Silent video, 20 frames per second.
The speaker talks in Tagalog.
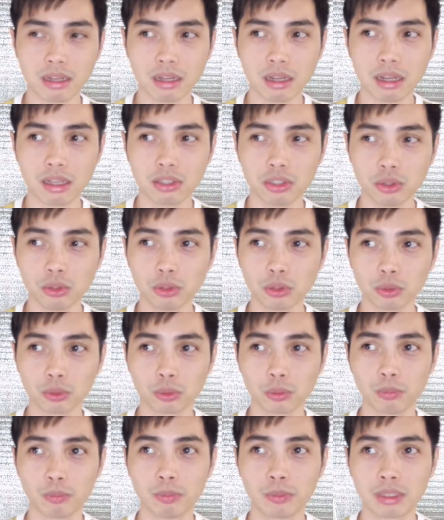uh,
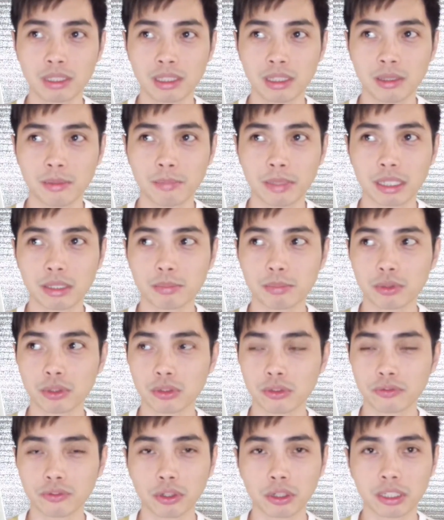YouTube. Pero
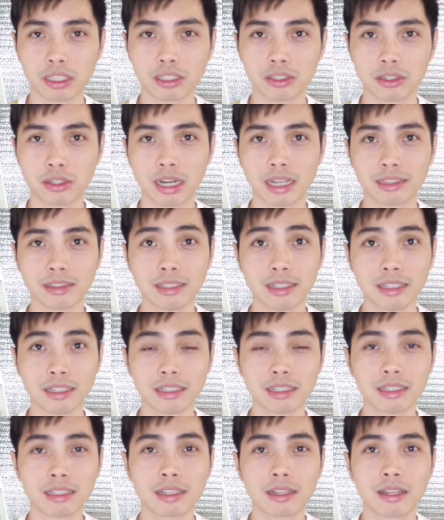puro foreigner. I
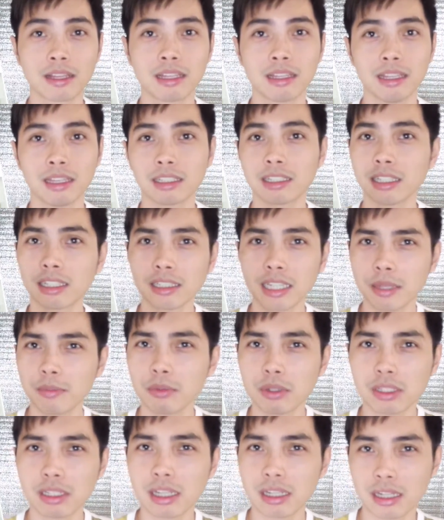think,
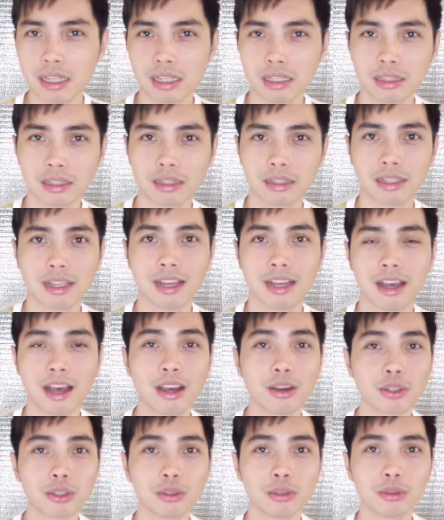reclaim ko na rin na
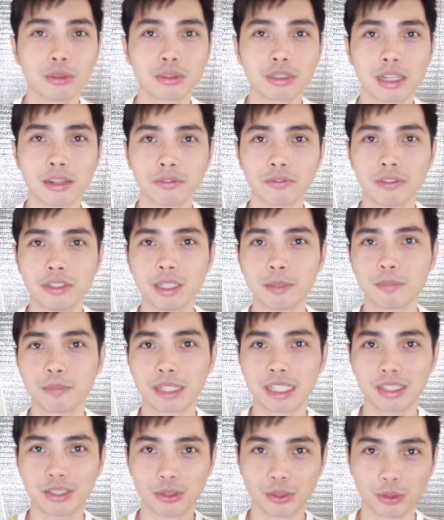ako yung unang
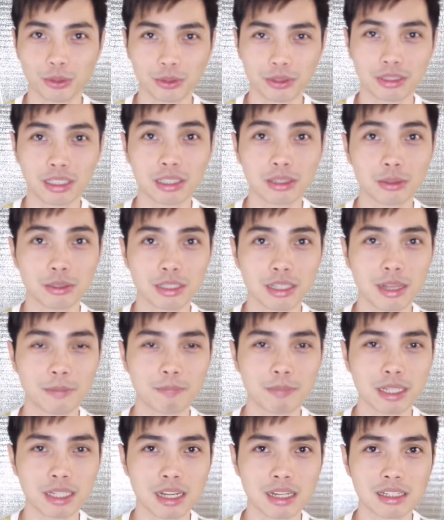Filipino dito
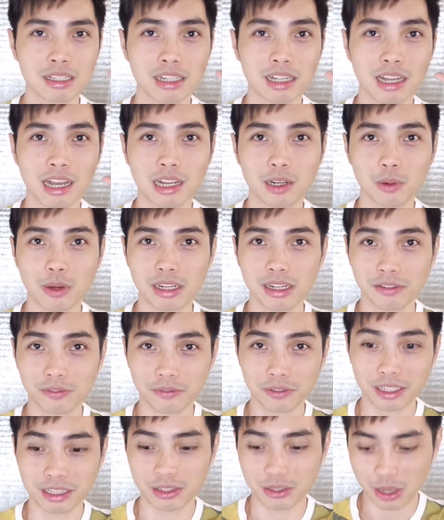sa Pinas na gagawa
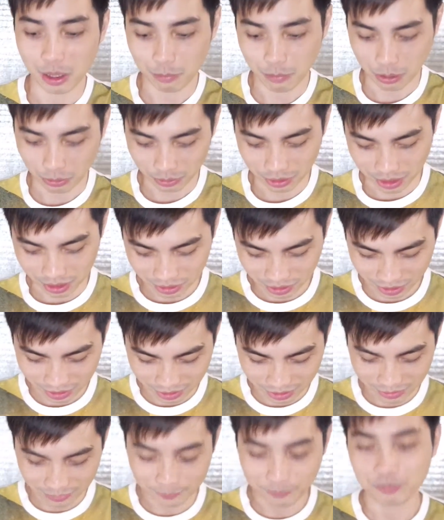ng video about this.
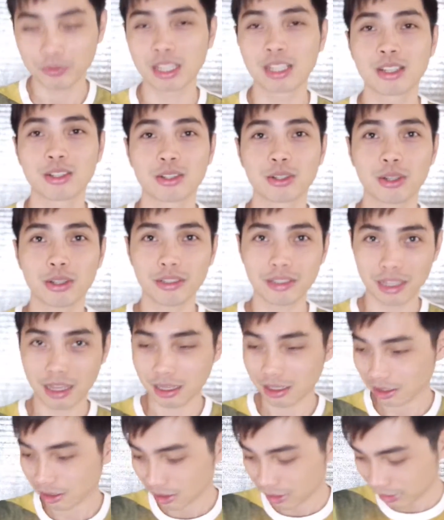Sorry
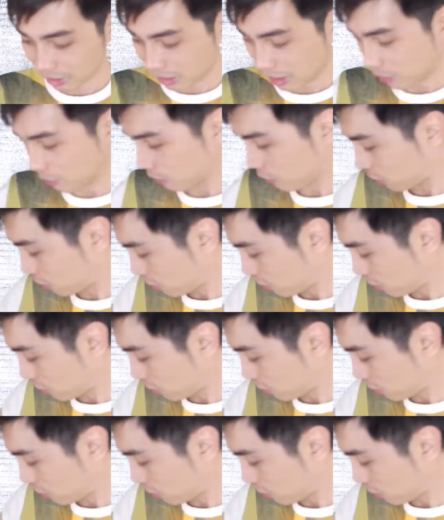ah, reclaim